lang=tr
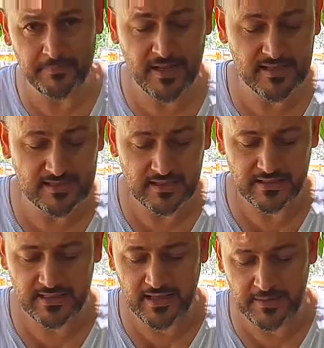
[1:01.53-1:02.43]
biraz
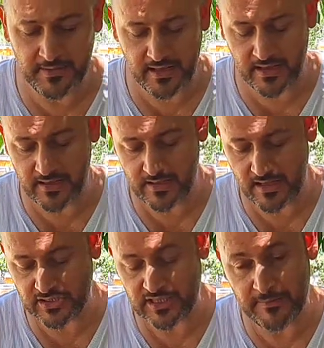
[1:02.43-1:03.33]
detaylı bir e,
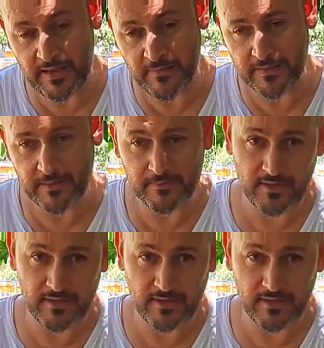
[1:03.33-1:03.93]
açıklama yapayım.